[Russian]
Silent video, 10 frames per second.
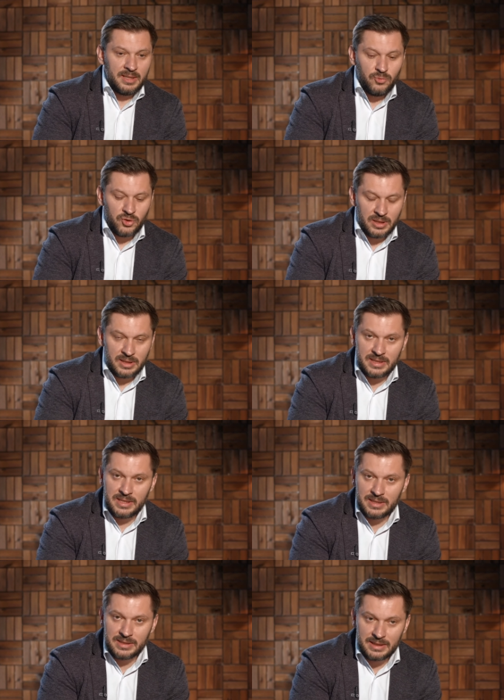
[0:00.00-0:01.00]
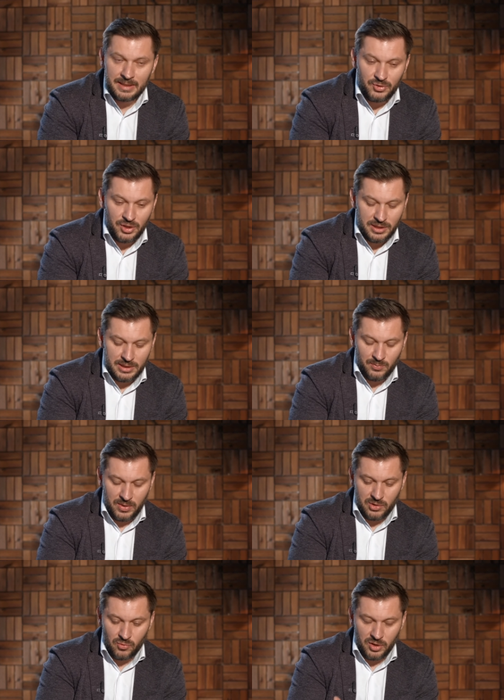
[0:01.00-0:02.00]
Она может отказаться от общения с
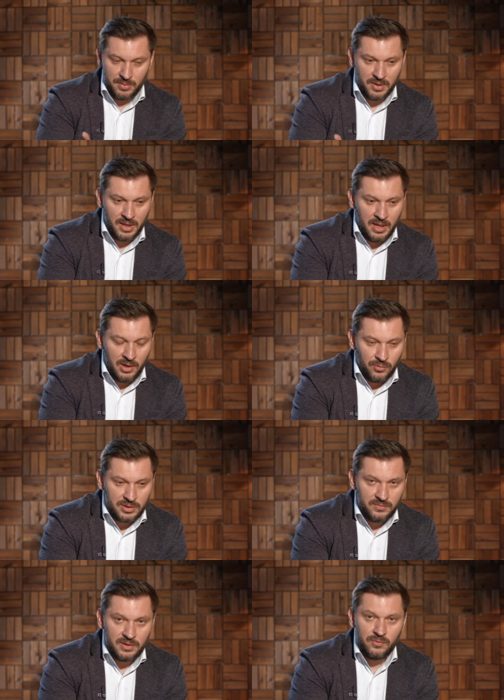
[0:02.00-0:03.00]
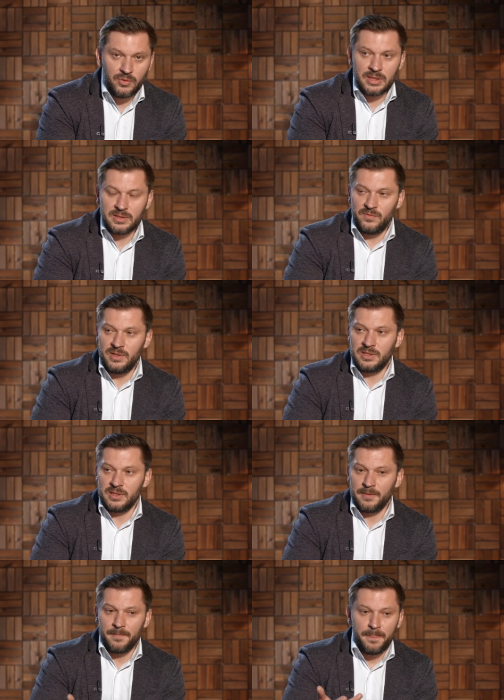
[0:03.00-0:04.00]
подругами, от своего
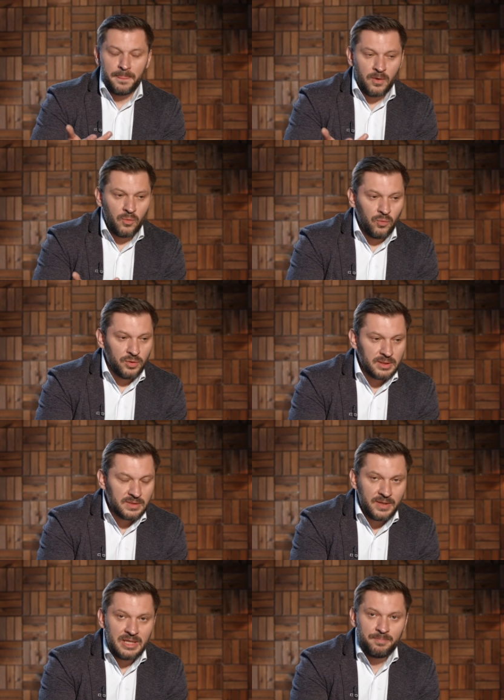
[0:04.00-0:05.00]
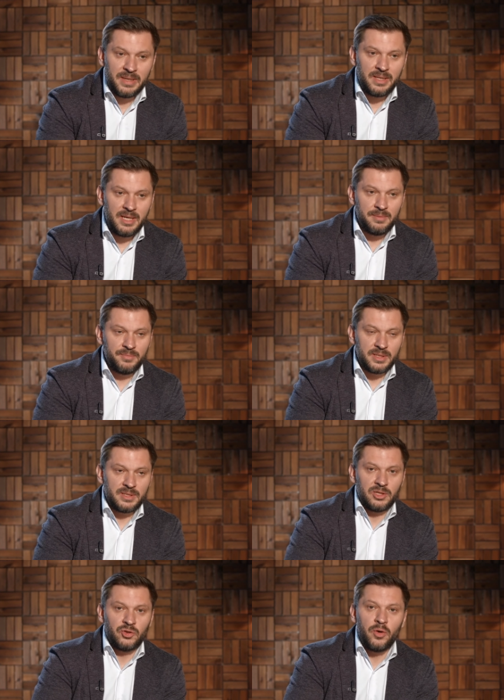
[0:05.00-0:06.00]
развития, от своих
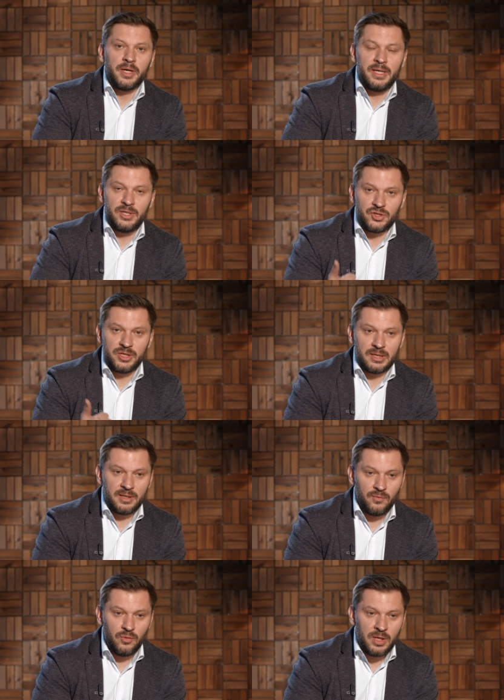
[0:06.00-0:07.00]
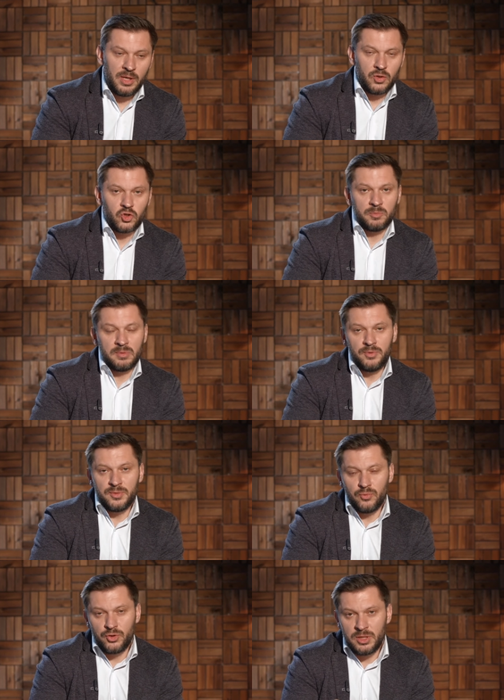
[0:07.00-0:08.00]
потребностей, только лишь для того, чтобы
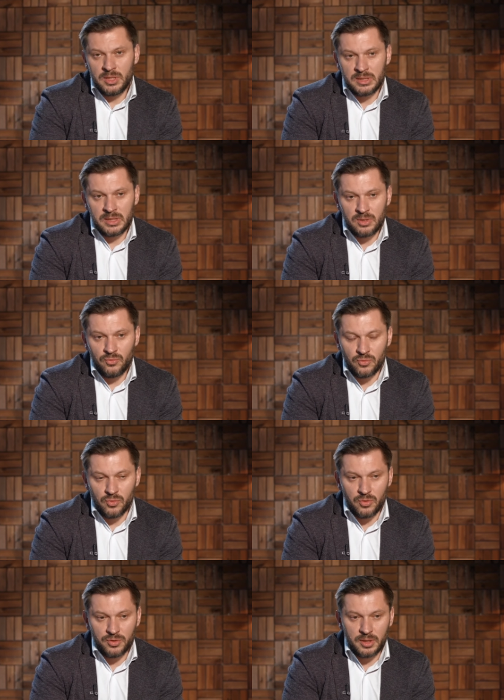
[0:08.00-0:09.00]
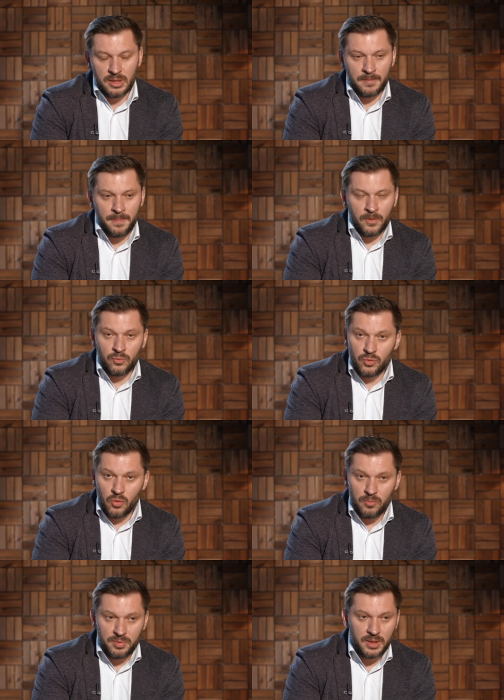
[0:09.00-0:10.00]
быть мужчине где-то угодной,
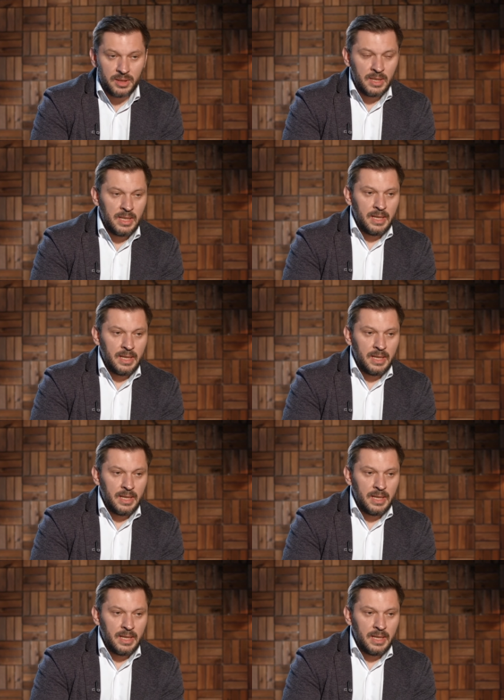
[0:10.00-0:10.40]
удобной,